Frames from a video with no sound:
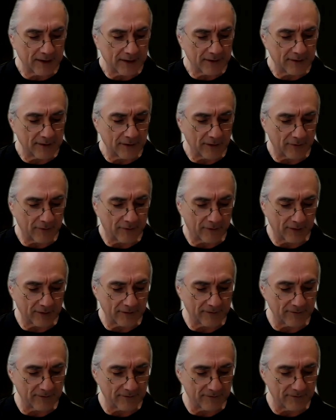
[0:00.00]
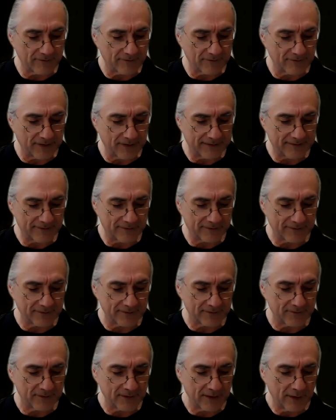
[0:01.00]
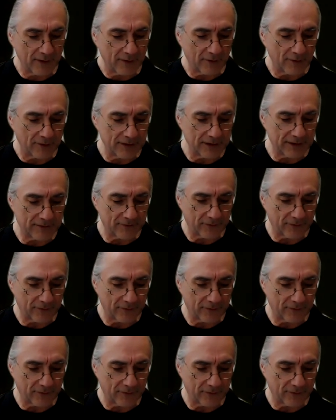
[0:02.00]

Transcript: noch von Westen und nicht